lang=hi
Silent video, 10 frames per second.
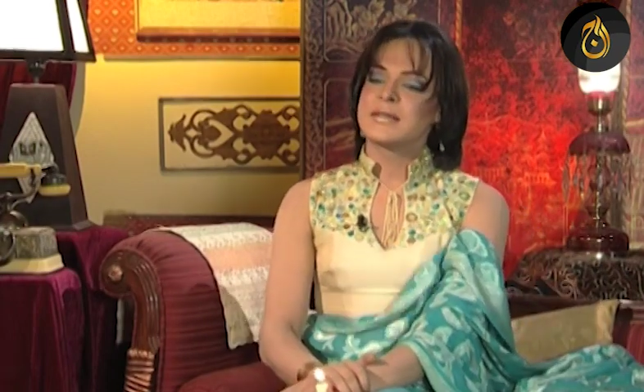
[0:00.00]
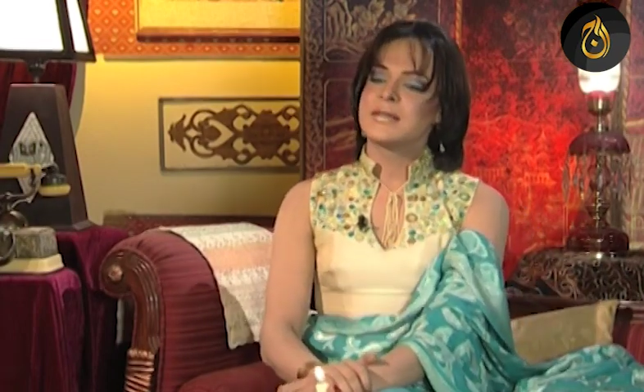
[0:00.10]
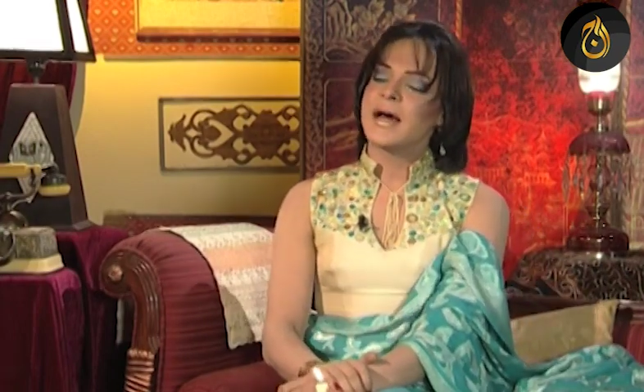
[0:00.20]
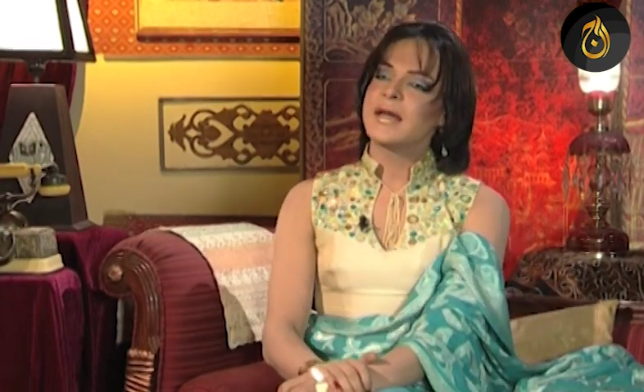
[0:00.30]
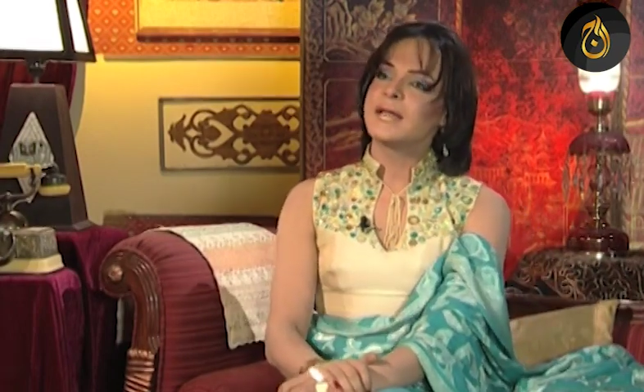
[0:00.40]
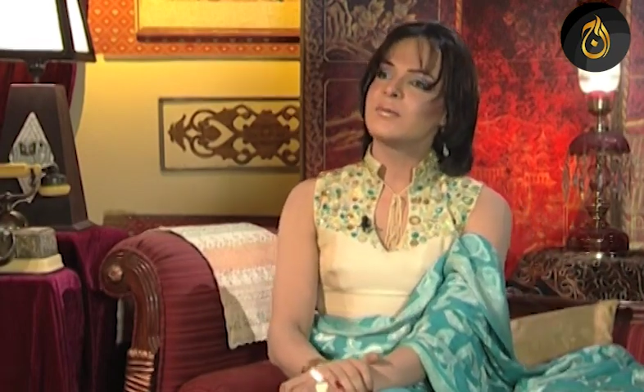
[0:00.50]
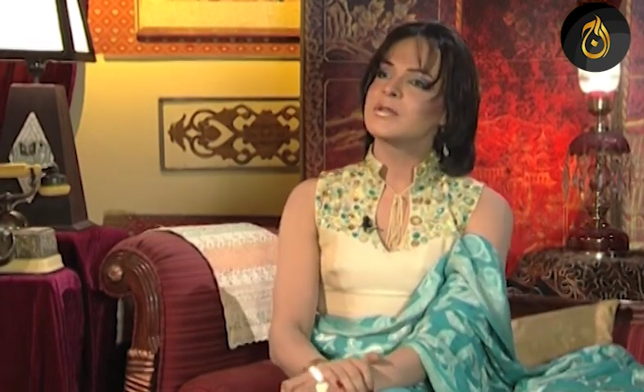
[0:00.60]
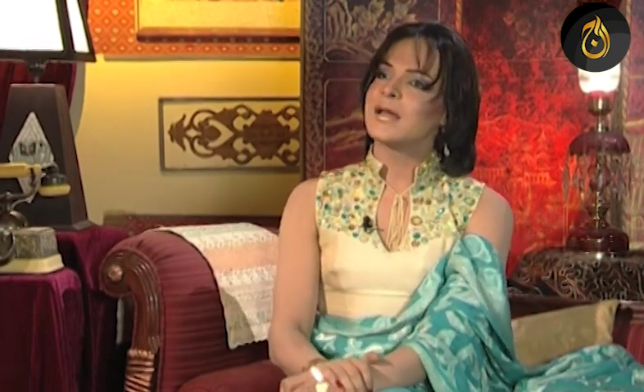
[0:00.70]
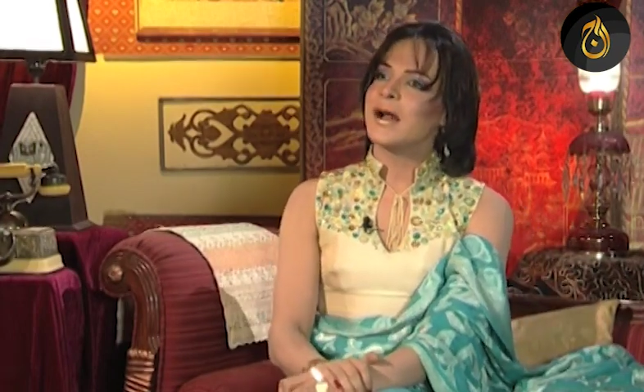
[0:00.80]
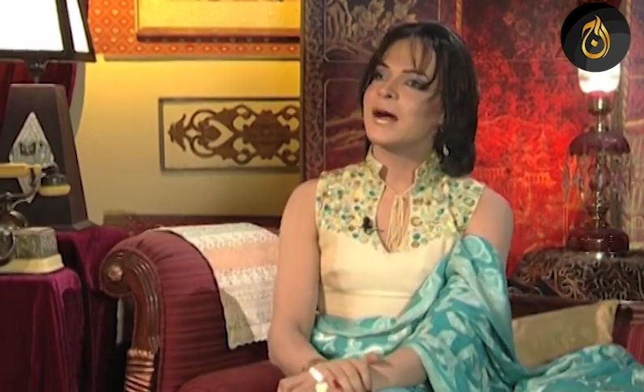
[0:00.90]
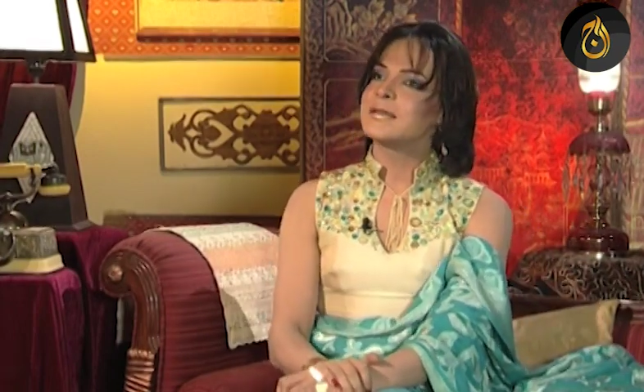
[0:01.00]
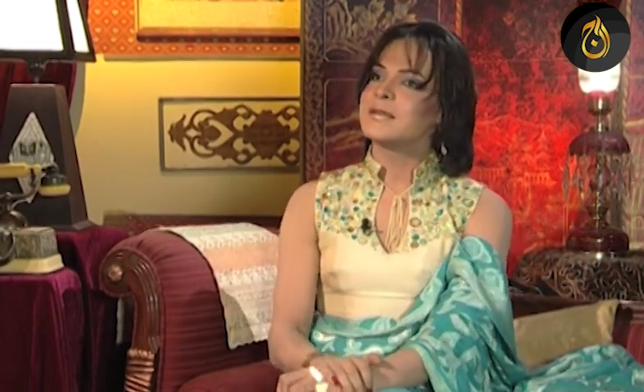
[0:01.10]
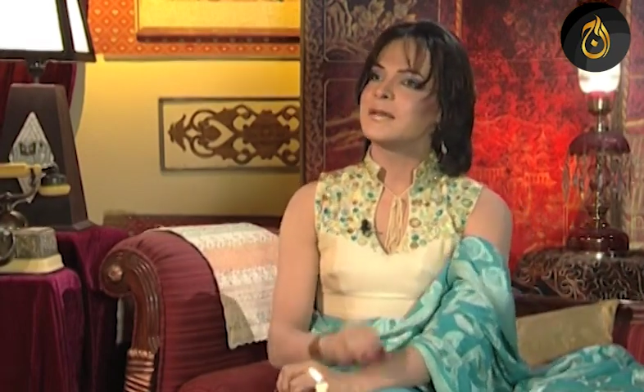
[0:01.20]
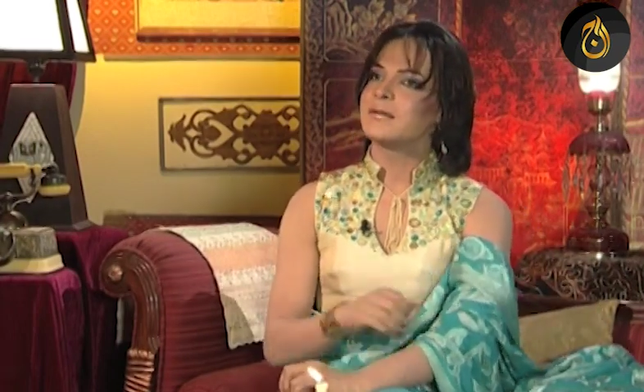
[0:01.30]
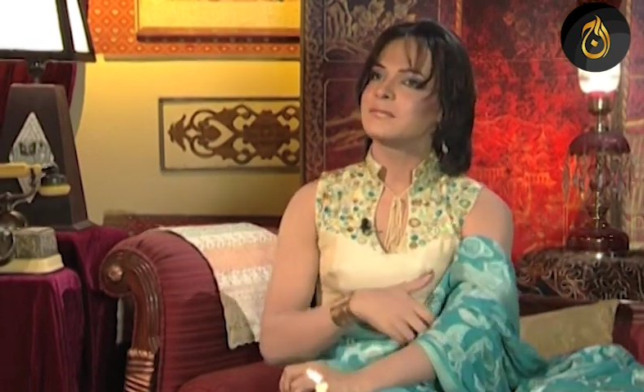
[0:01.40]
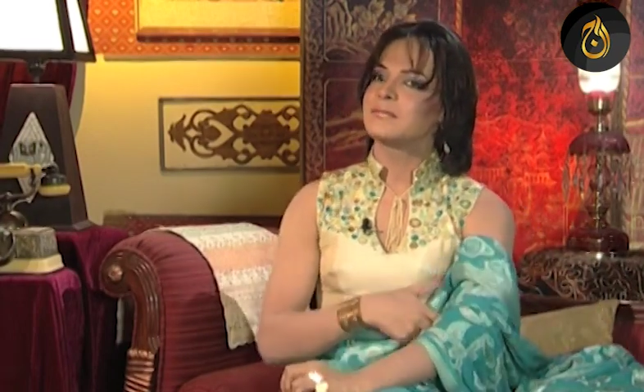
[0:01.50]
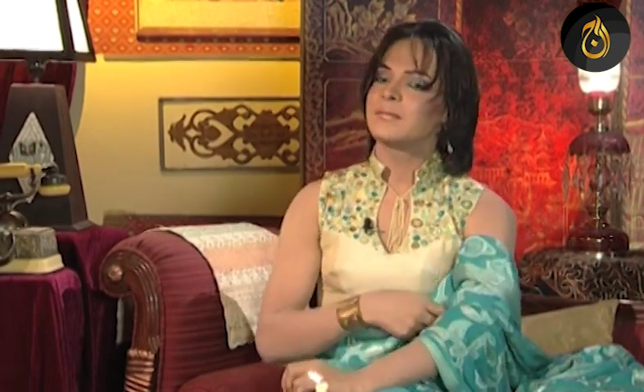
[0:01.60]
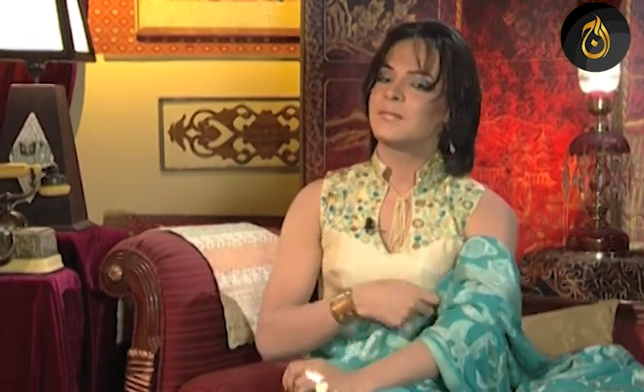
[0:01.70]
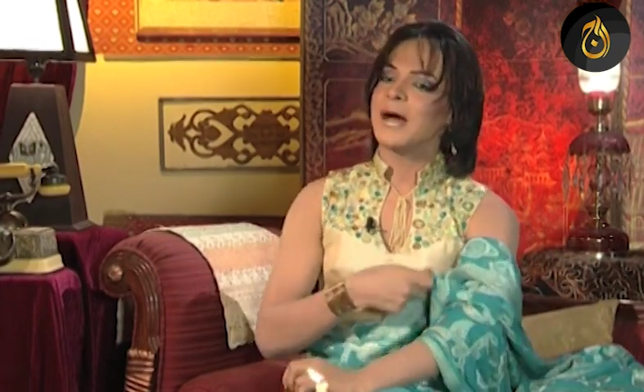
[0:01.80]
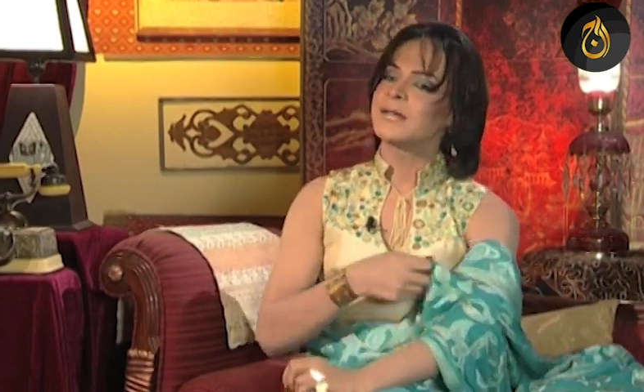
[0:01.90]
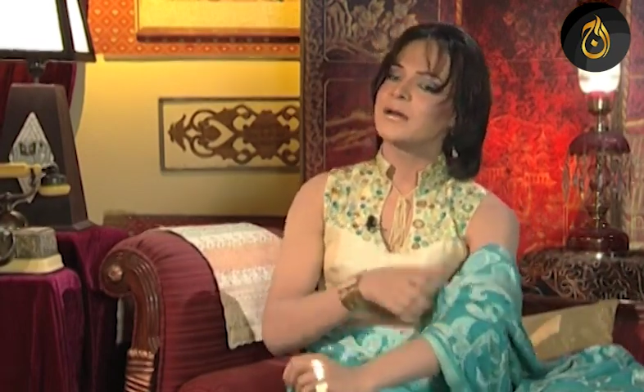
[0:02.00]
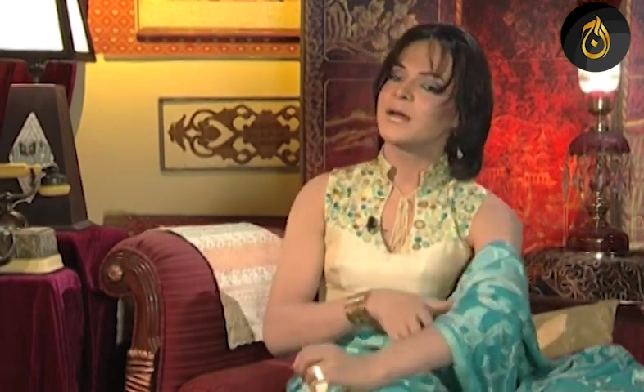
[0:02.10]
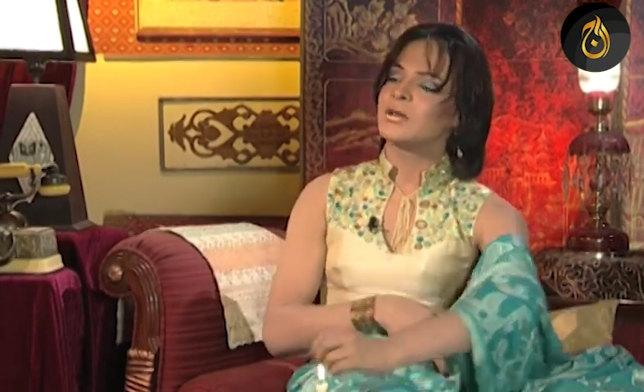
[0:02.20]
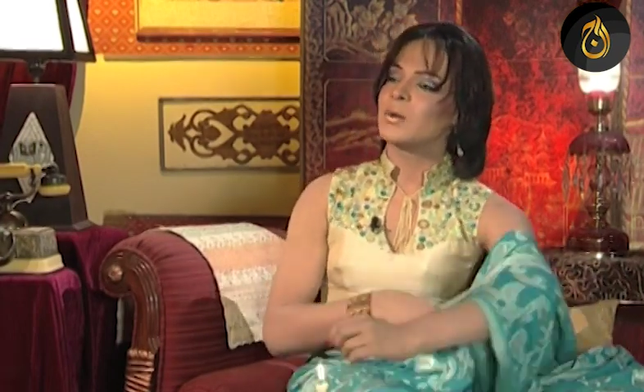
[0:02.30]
जाहिर की मुस्कुराहट से बातिन का